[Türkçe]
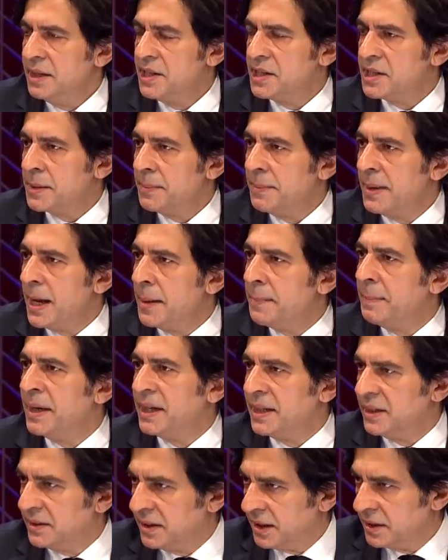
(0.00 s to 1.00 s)
isimler
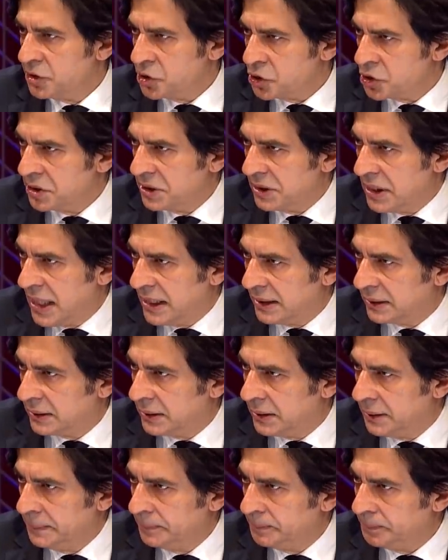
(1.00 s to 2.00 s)
bana
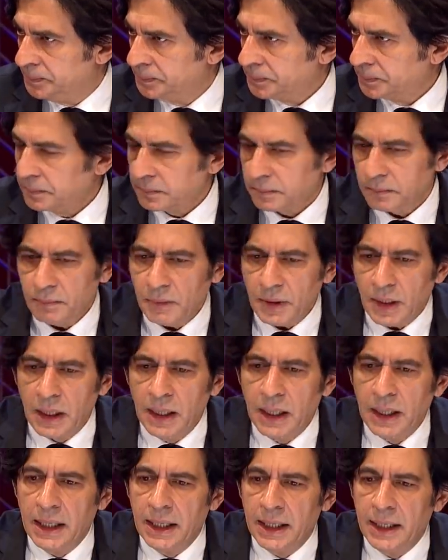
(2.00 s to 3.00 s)
danışırlardı. Hı.
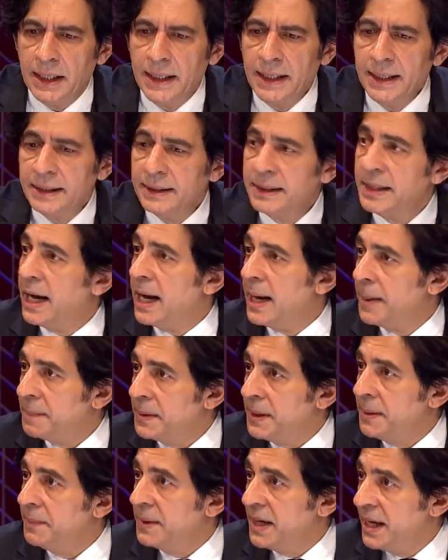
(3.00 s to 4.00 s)
Ee, ne
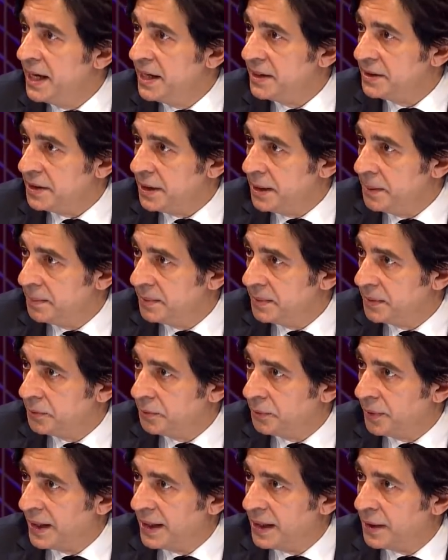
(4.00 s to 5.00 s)
yapayım ne edeyim
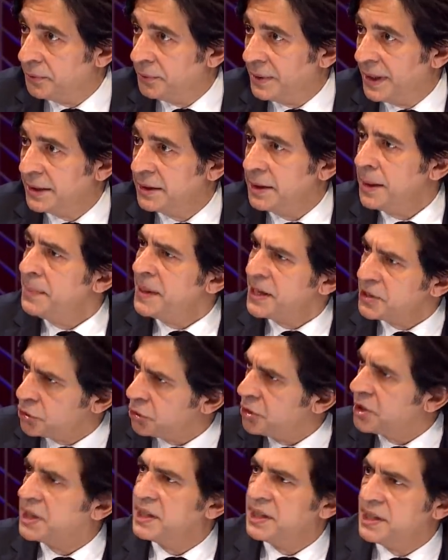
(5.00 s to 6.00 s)
falan filan diye. Ben
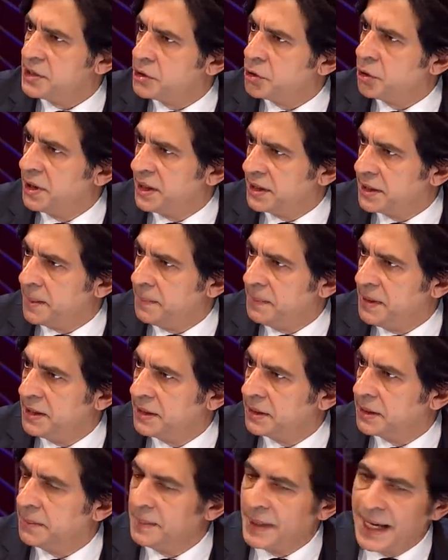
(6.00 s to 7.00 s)
çünkü kriz
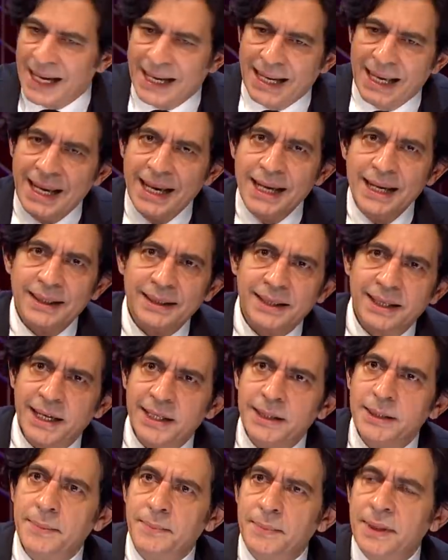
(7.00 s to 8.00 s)
yönetebilirdim. Hı. Yani hı.
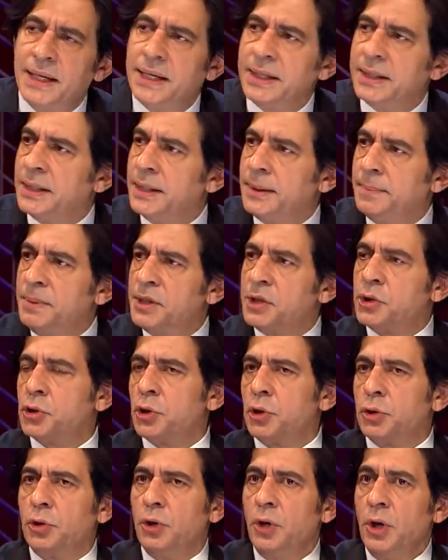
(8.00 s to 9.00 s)
kendimle ilgili
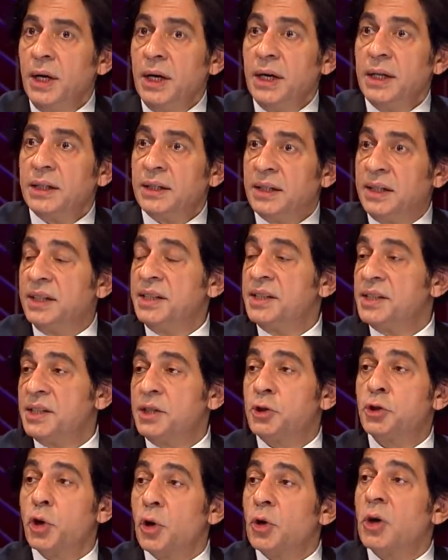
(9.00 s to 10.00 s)
birçok
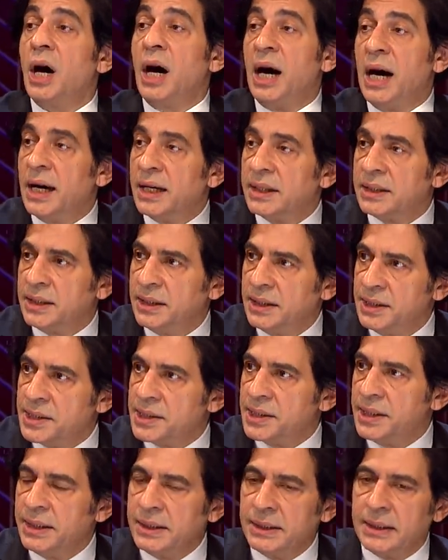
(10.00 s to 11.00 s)
krizi çok ağır
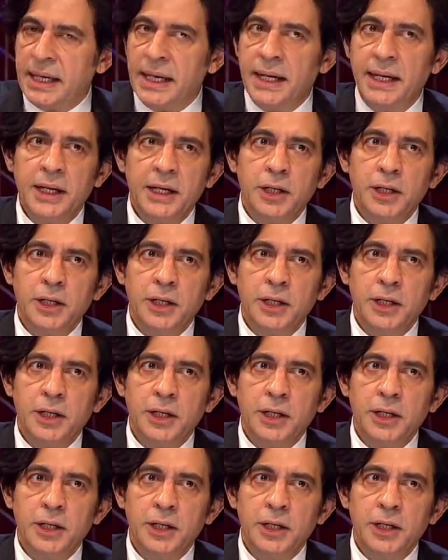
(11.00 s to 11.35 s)
krizleri de